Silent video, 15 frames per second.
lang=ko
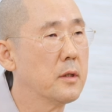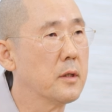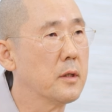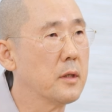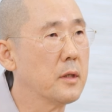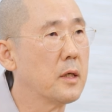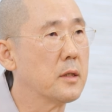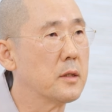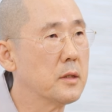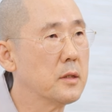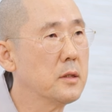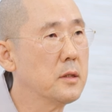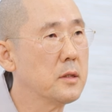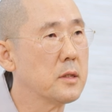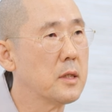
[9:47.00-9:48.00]
그러니까
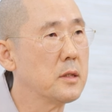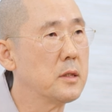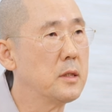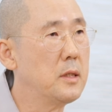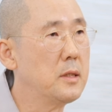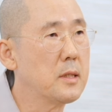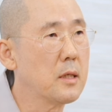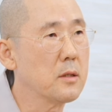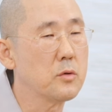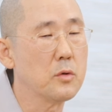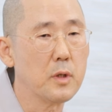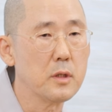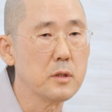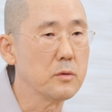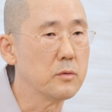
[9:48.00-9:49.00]
그거는 사실 일상
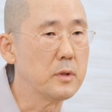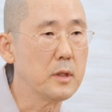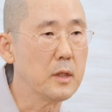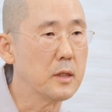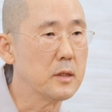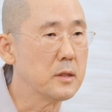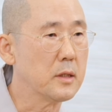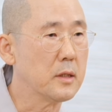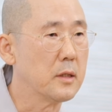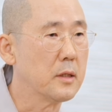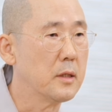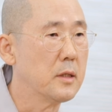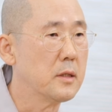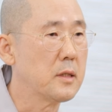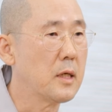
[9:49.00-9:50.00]
속에서 우리가 이제
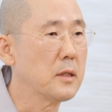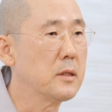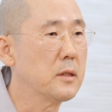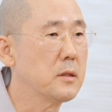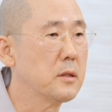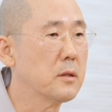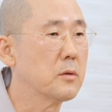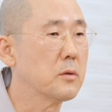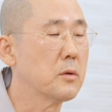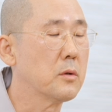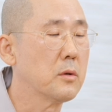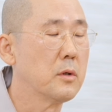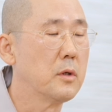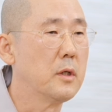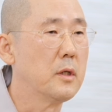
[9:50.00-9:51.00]

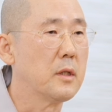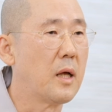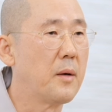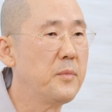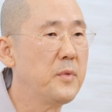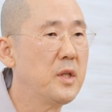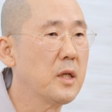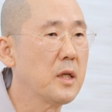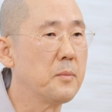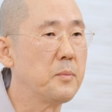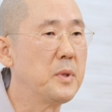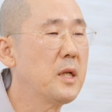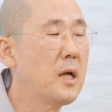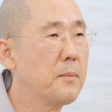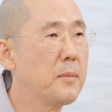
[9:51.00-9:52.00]
상식적으로 남들에게
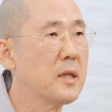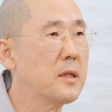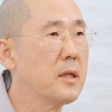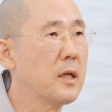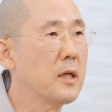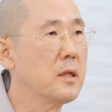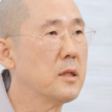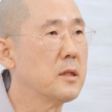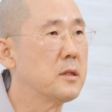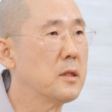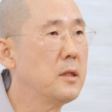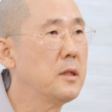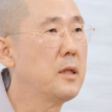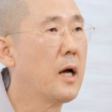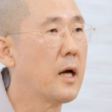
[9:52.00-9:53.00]
비난받을 행위는
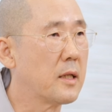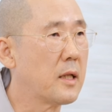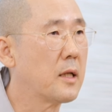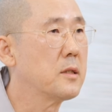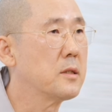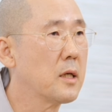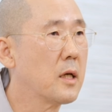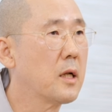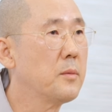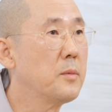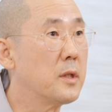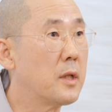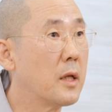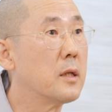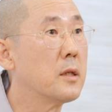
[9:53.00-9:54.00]
절대 안 하는
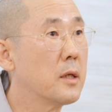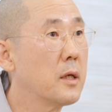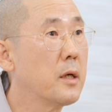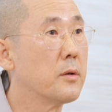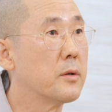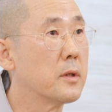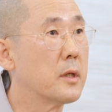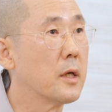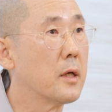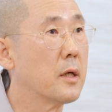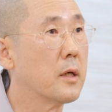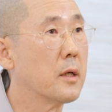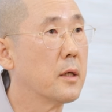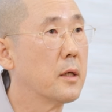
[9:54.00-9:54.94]
사람이 되는 거예요, 그게.